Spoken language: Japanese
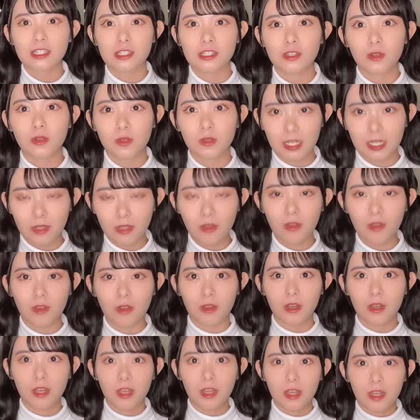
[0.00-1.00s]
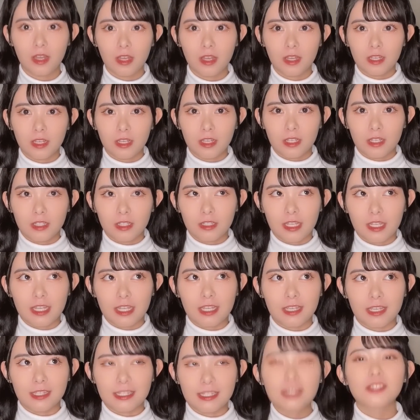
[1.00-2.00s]
4日の、
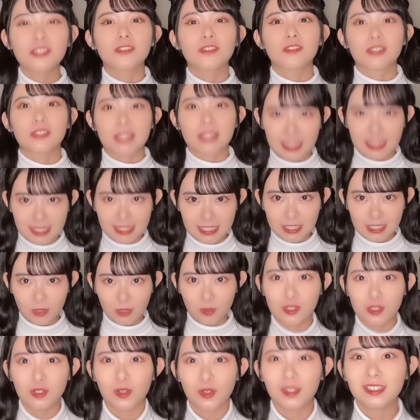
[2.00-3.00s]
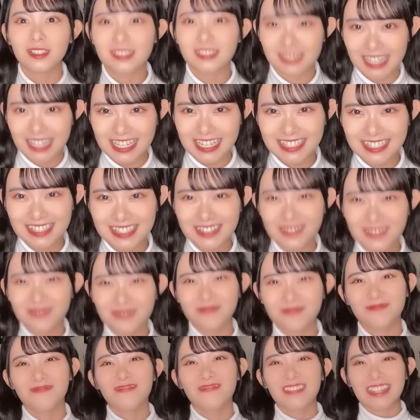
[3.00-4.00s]
えー、23時55分です。
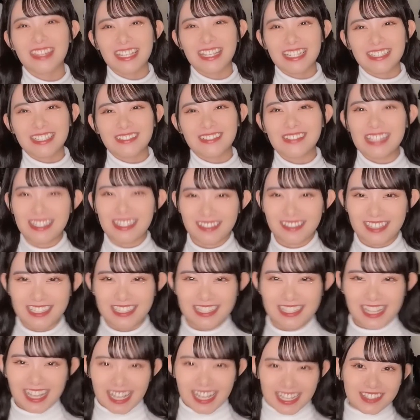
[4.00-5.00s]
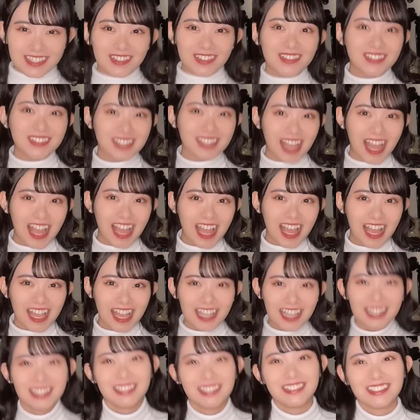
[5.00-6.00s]
見てくださいすごく
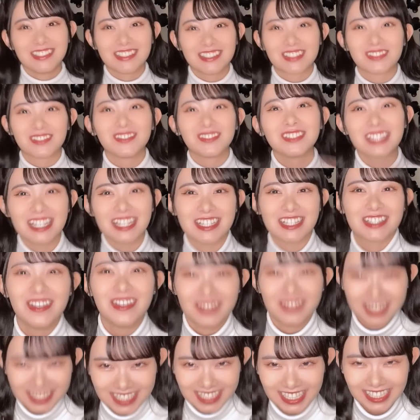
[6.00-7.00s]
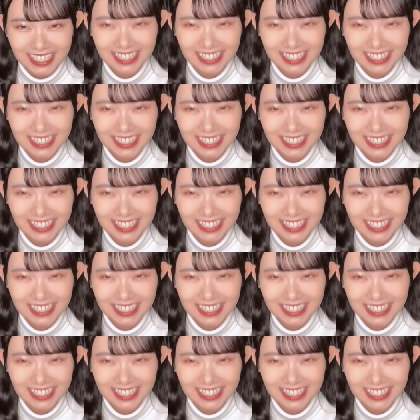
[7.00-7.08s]
ない自分でやっちゃいました